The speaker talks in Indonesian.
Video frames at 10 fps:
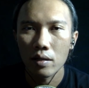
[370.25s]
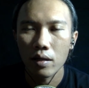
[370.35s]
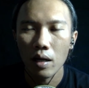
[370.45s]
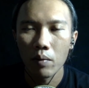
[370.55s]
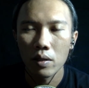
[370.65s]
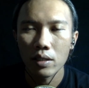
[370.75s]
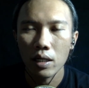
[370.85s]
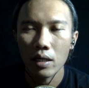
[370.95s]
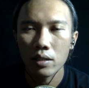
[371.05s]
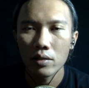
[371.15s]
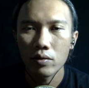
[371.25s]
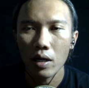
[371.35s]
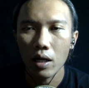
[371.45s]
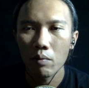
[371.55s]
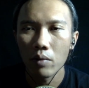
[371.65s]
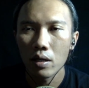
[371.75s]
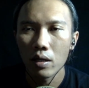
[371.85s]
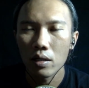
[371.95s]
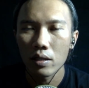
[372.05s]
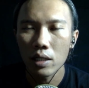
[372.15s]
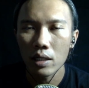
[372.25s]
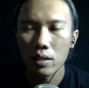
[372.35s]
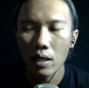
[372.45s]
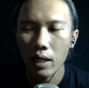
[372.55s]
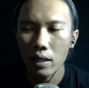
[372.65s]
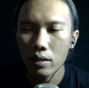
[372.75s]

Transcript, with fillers: Kabel stekernya juga kabel yang jelek,